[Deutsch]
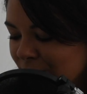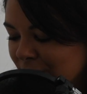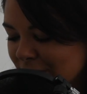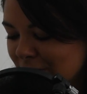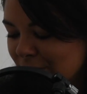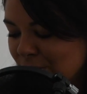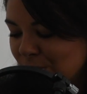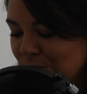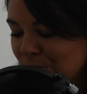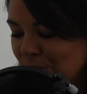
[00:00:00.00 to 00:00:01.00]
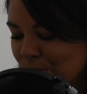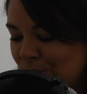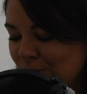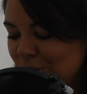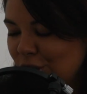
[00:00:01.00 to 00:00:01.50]
Was ist
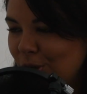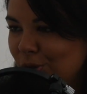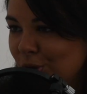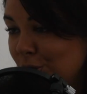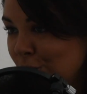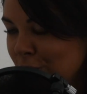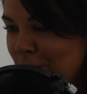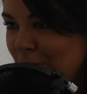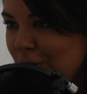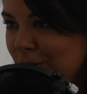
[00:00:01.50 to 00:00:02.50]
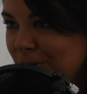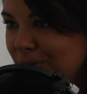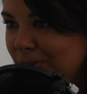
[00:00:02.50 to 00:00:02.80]
grün und schaut durchs Schlüsselloch?